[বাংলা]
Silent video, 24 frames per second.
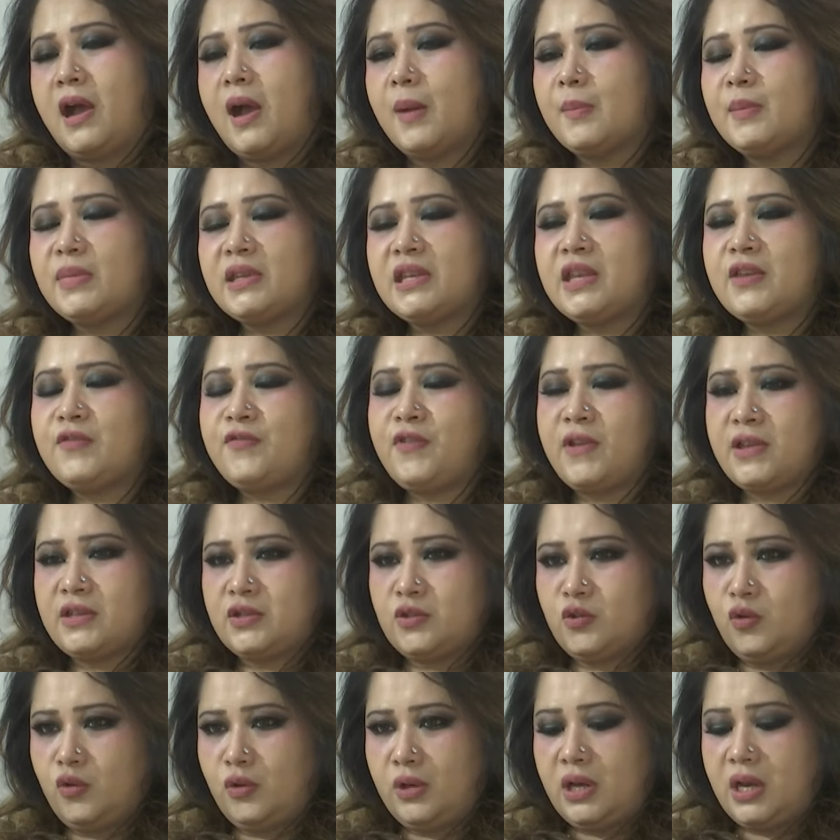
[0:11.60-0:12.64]
আমি কি ফেস
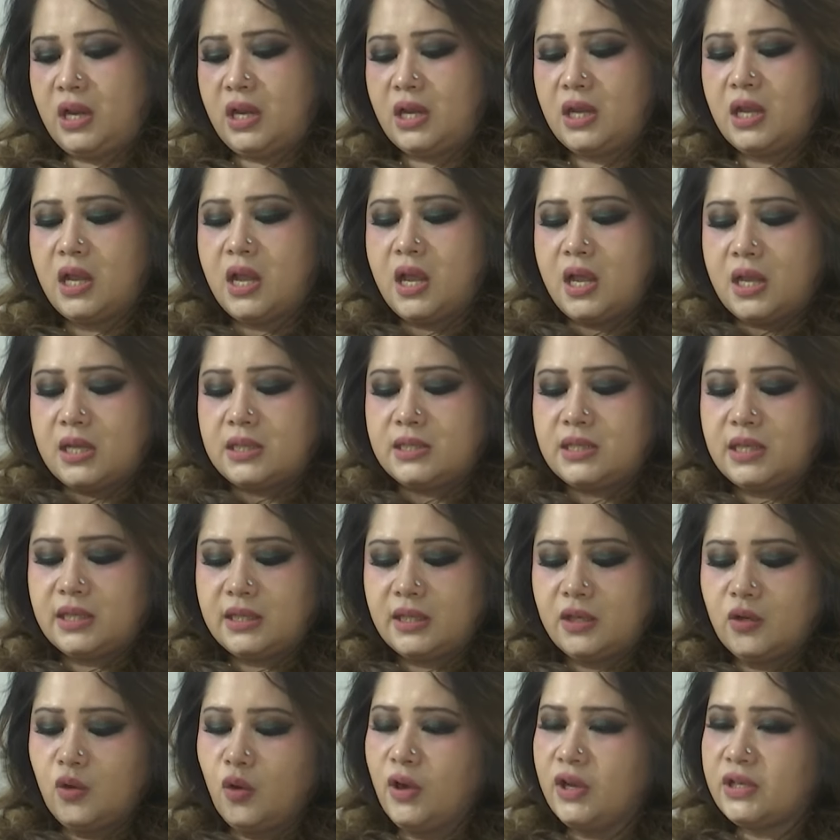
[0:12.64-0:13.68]
করি নাই
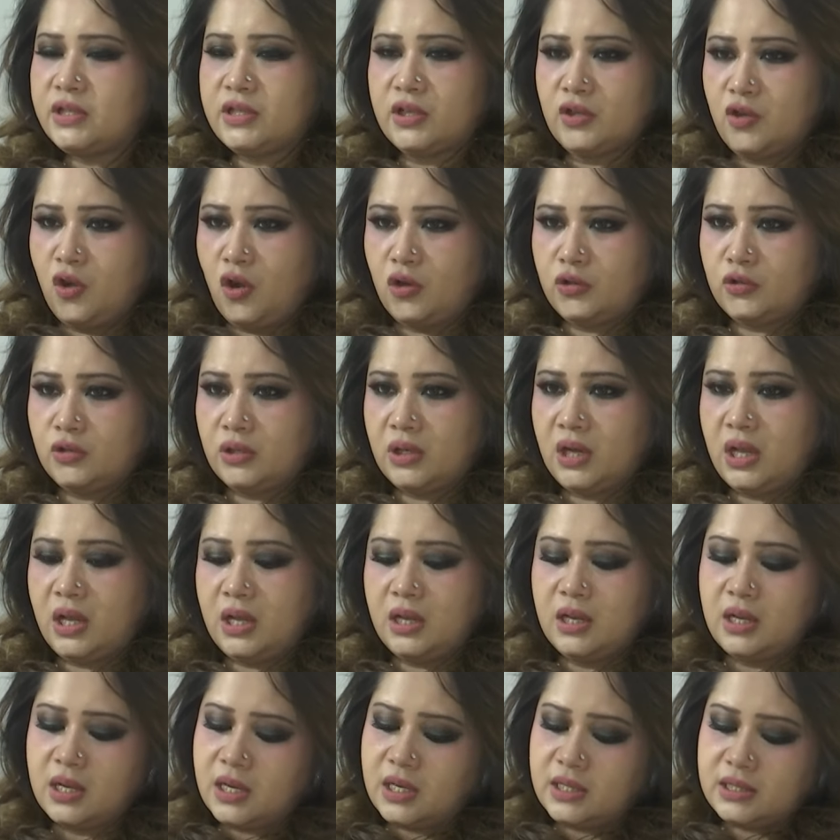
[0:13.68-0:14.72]
যেদিন হয়েছে ঘটনা
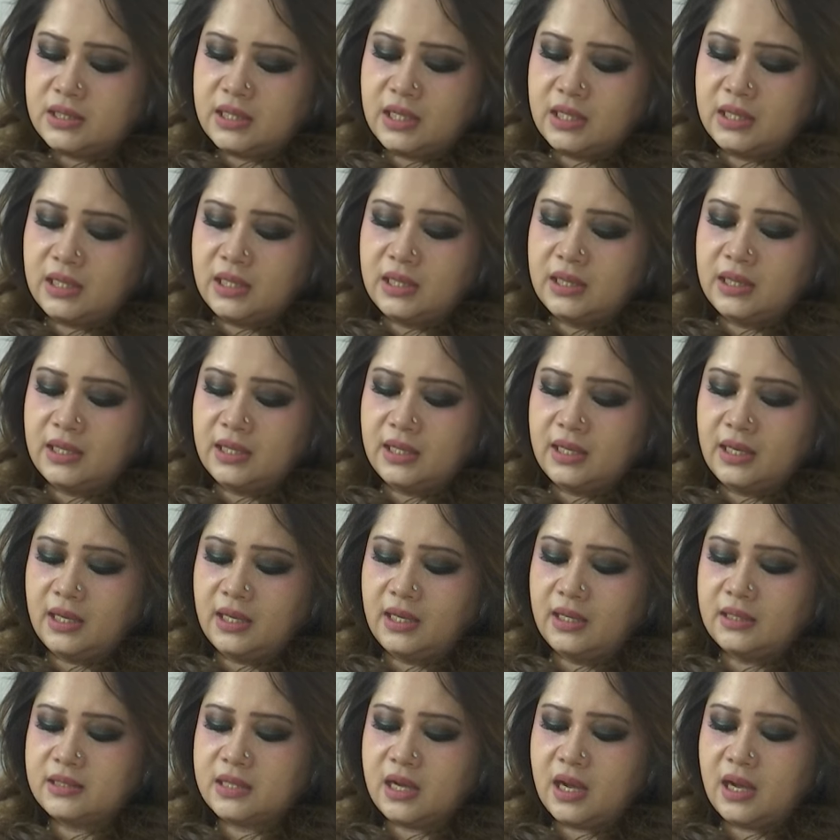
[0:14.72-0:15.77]
সেদিন থেকে
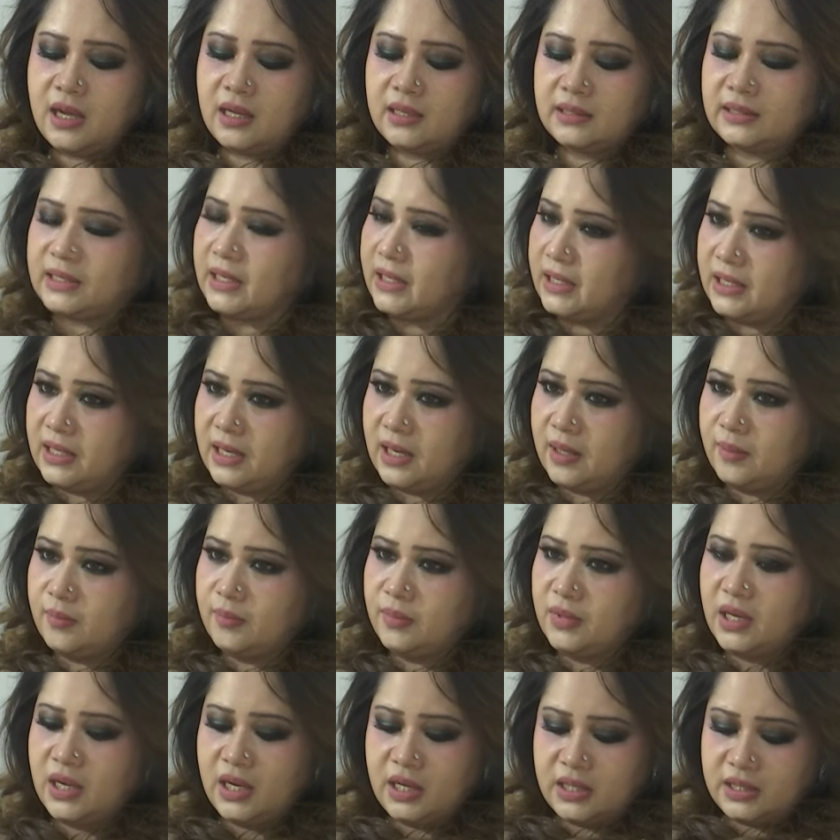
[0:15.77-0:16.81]
যা দেখলাম
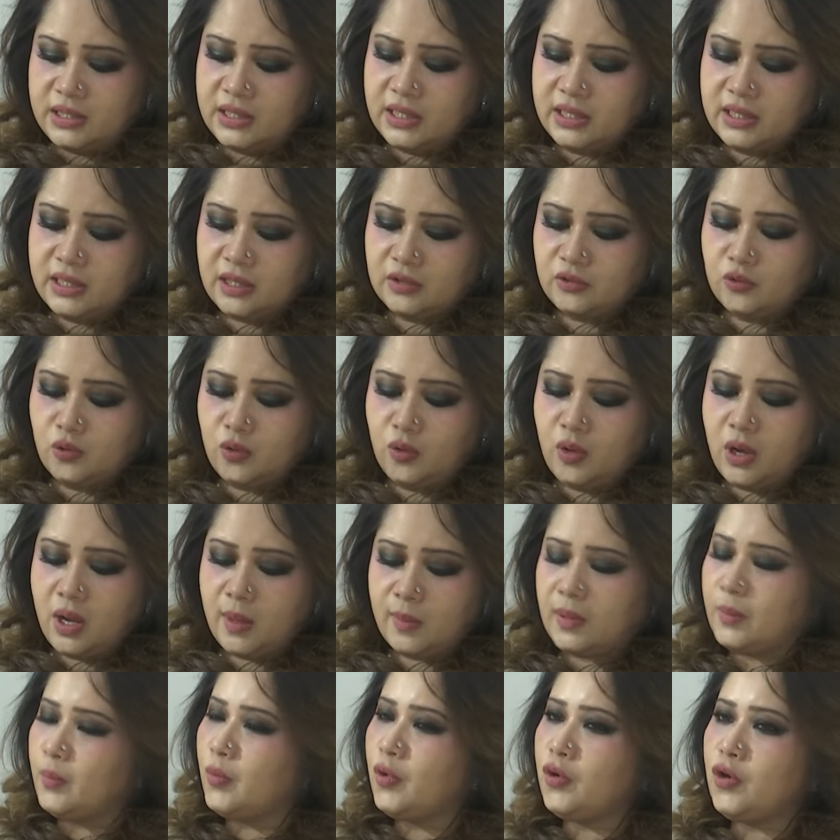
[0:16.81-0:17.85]
সেটা তো
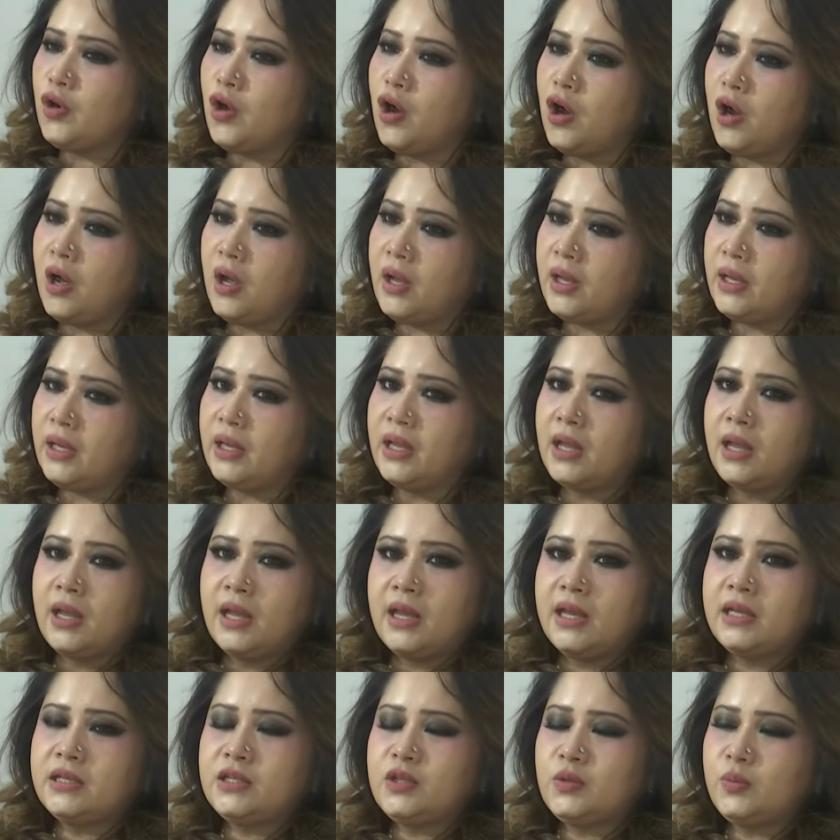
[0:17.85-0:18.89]
আমার মনে হয়
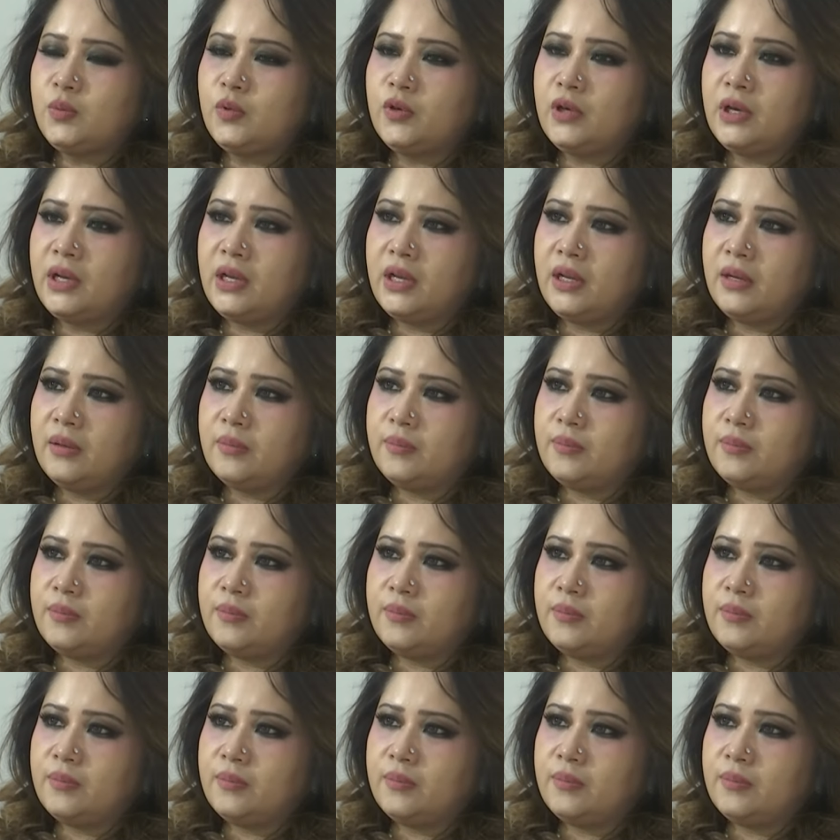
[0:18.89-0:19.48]
এই জীবনে